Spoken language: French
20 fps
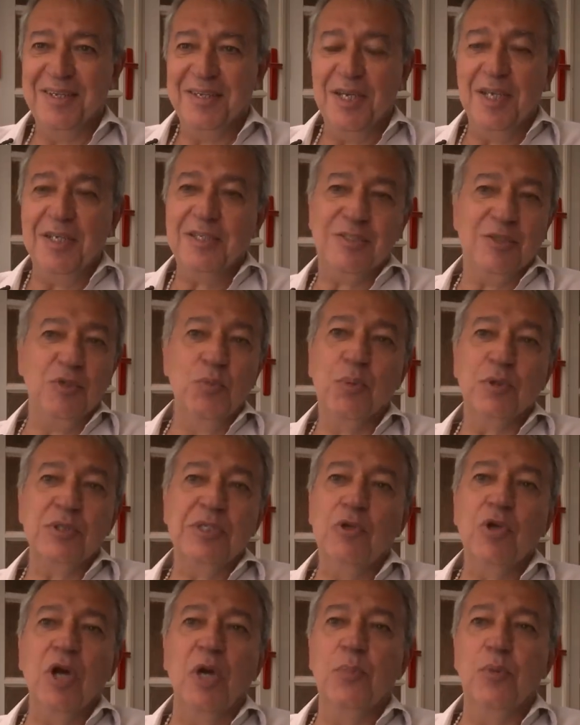C'est une
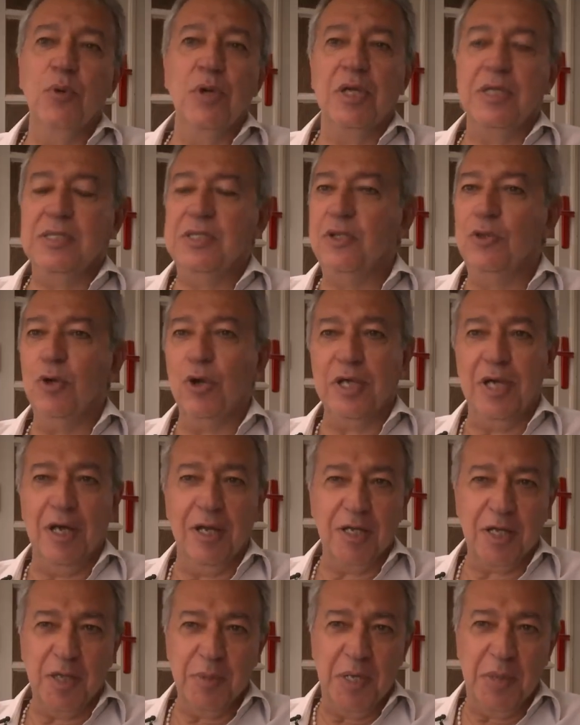procédure un peu
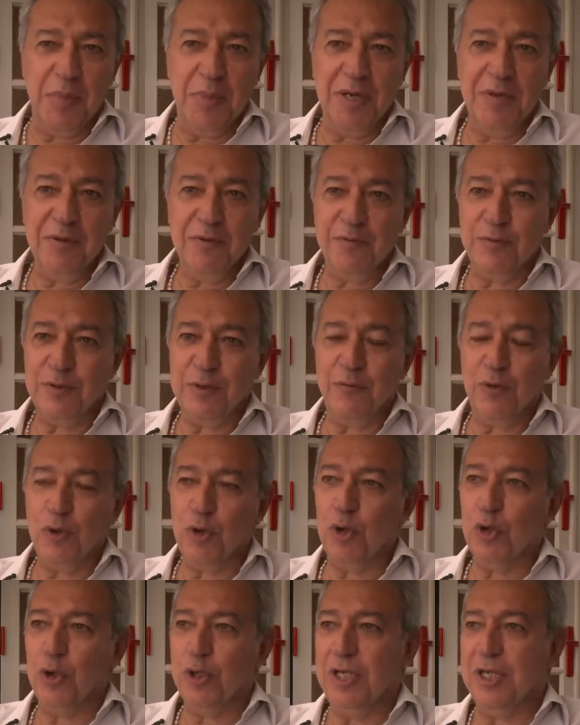inquisitoriale quand même, hein. il faut,
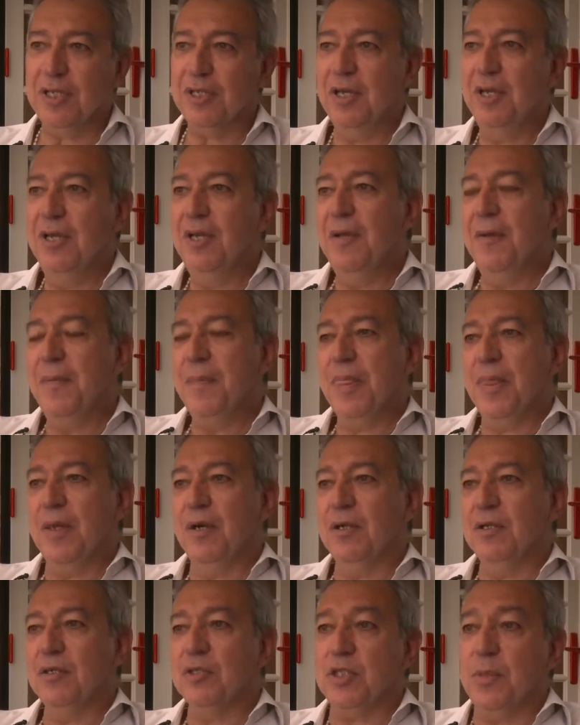le reconnaître.
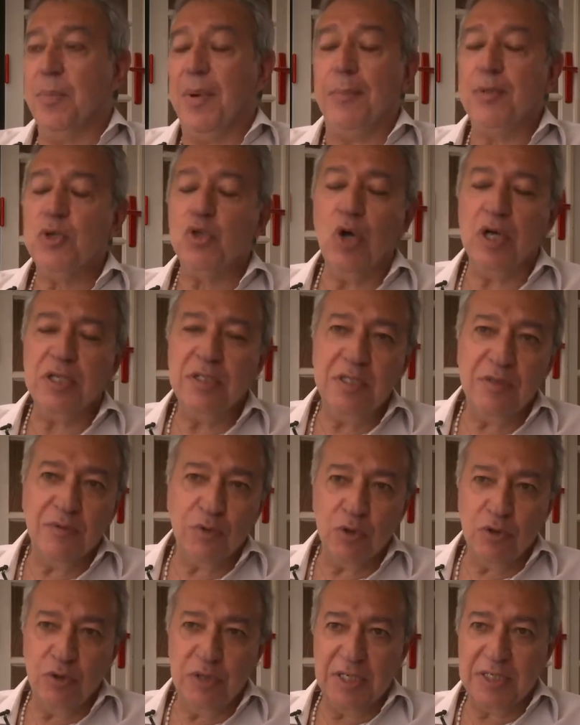Euh, ce n'est pas péjoratif
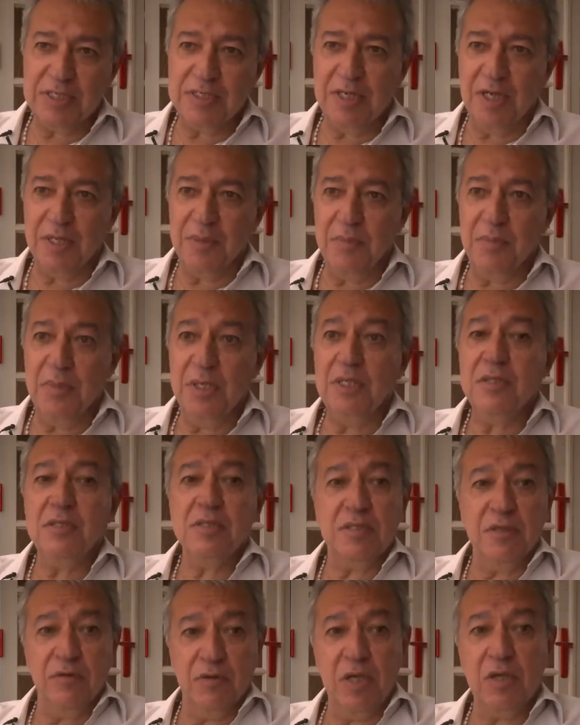que de dire ça, mais
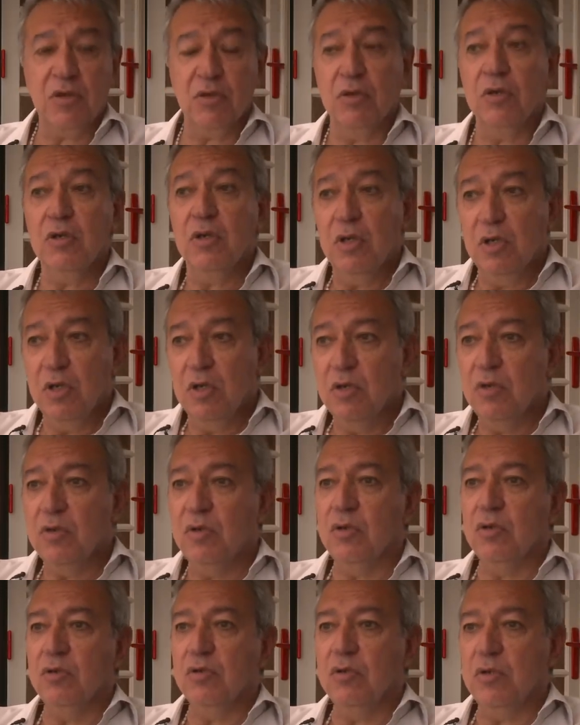c'est vrai que
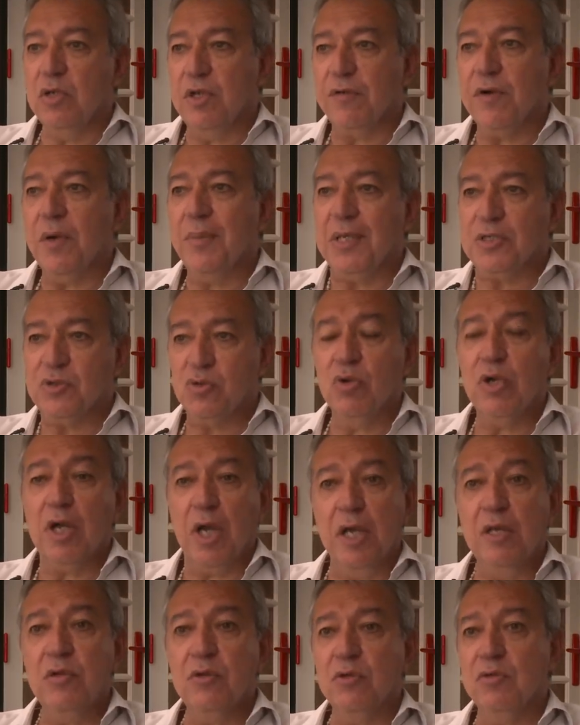euh, les francs-maçons
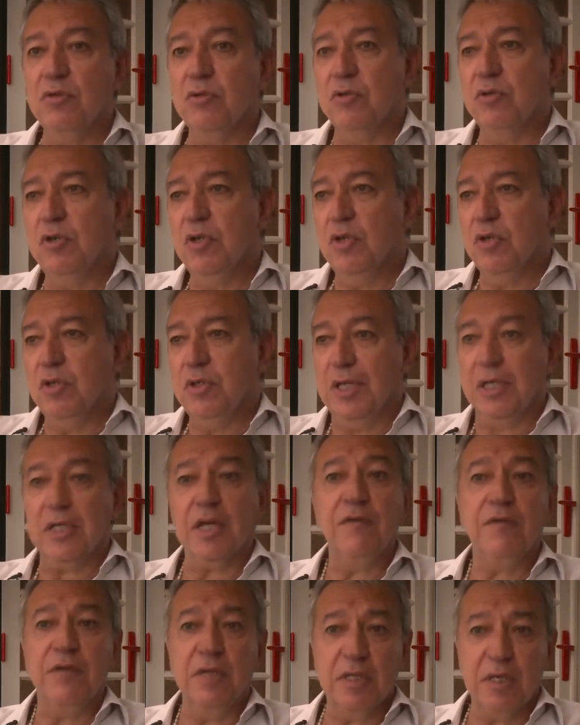craignent euh,
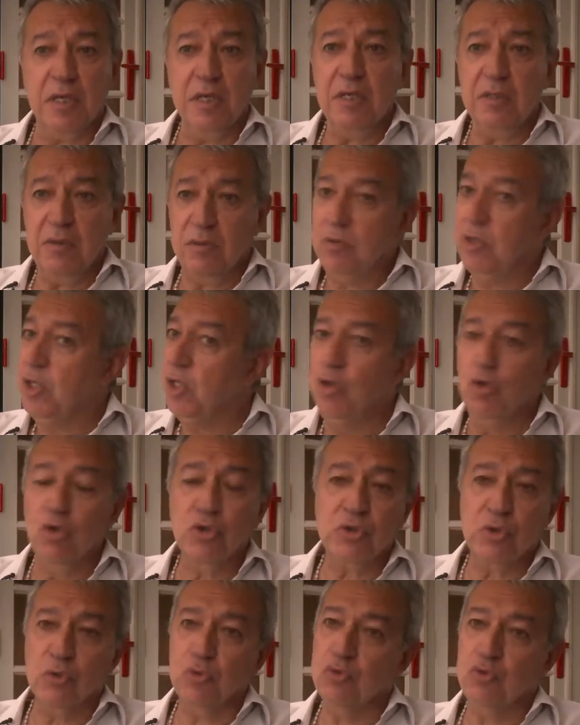d'être infiltrés, ils
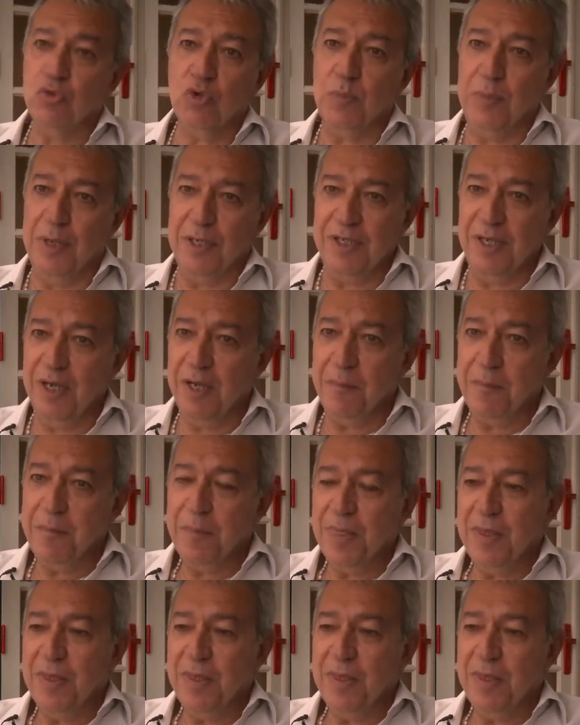le sont de toute manière,